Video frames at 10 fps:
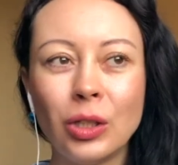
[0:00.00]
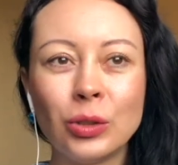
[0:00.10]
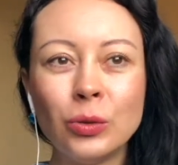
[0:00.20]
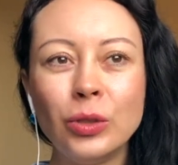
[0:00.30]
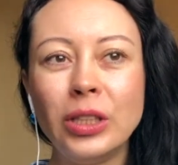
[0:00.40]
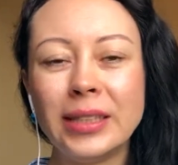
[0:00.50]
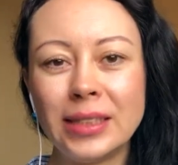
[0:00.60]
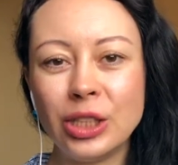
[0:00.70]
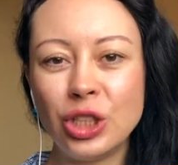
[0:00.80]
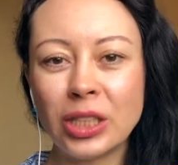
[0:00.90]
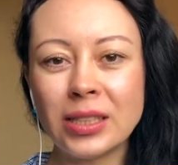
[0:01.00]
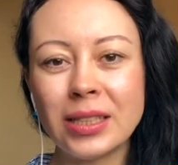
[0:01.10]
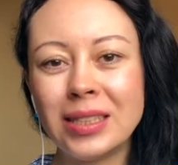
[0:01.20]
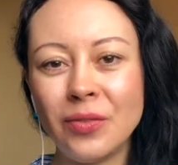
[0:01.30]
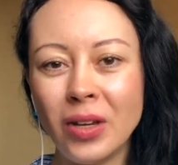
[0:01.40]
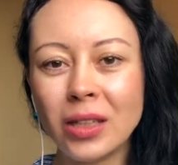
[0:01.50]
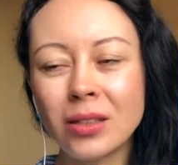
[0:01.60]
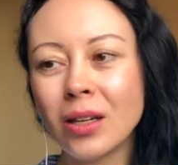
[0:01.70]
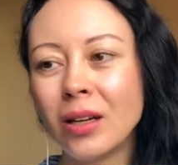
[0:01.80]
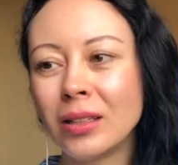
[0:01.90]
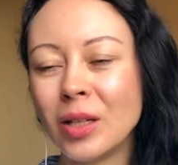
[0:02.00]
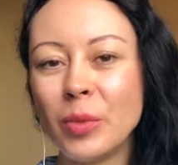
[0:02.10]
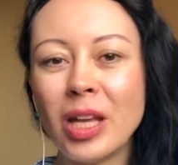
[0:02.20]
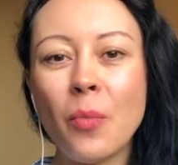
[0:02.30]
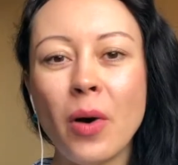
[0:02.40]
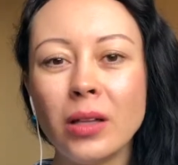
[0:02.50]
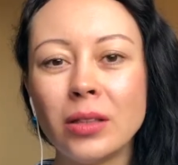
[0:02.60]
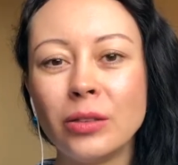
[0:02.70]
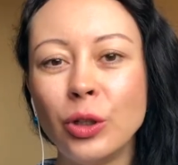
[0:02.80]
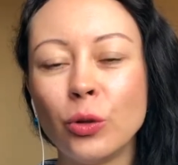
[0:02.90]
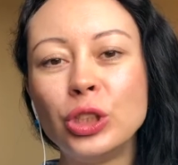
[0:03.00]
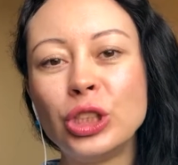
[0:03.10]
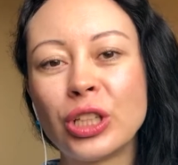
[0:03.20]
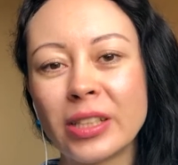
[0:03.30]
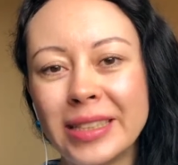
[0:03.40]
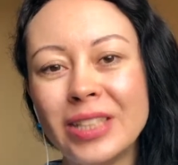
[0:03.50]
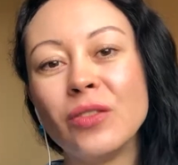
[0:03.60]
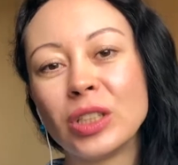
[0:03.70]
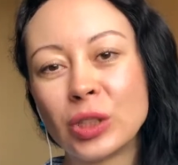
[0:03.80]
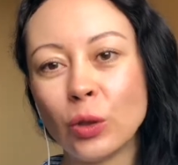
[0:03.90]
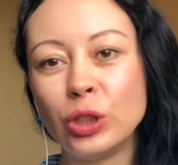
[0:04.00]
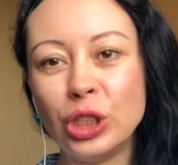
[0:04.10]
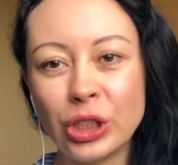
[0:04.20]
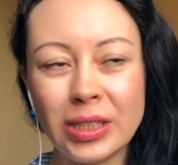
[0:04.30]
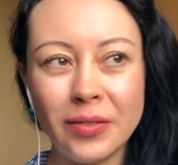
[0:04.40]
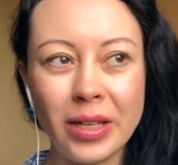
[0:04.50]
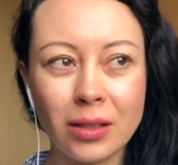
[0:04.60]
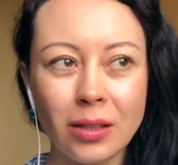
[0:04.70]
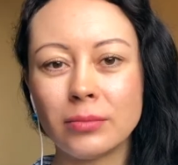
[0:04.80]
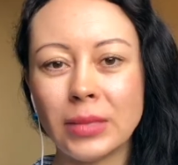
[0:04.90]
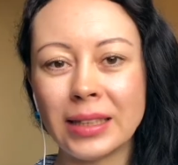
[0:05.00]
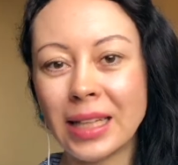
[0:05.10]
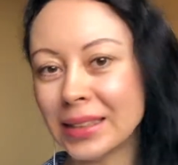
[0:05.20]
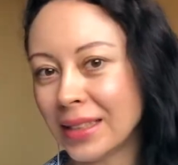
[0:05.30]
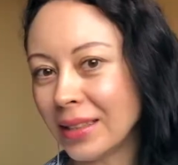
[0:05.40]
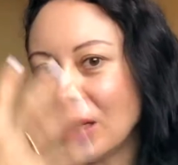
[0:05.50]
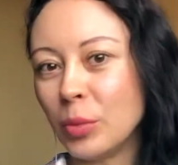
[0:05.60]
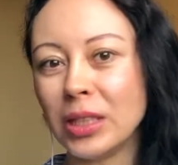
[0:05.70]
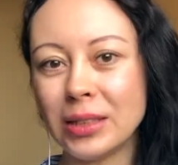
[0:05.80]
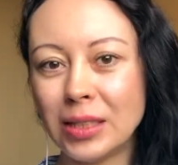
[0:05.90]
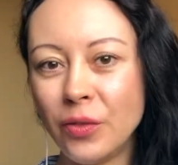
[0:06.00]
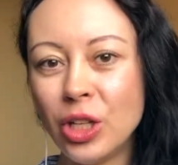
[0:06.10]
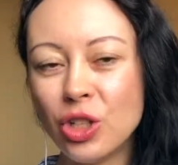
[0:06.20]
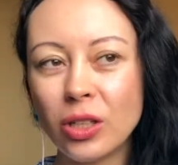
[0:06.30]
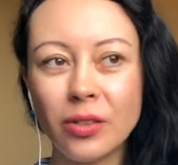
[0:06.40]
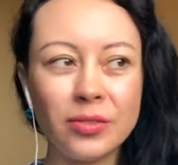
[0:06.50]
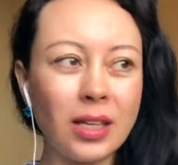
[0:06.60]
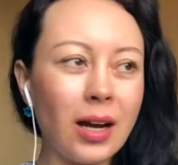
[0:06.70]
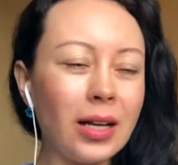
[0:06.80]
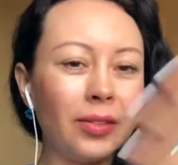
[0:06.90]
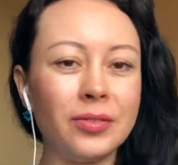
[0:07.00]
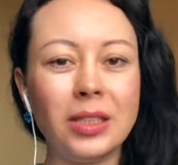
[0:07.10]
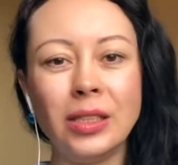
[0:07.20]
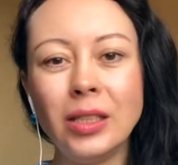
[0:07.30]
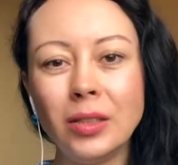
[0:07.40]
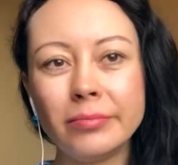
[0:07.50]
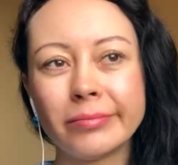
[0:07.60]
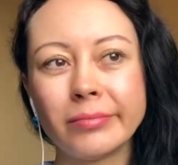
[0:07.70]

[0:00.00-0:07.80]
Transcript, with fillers: Ну и если честно, свет на меня падал не очень красиво, солнечный свет. Одна сторона была засвечена, вторая в тени.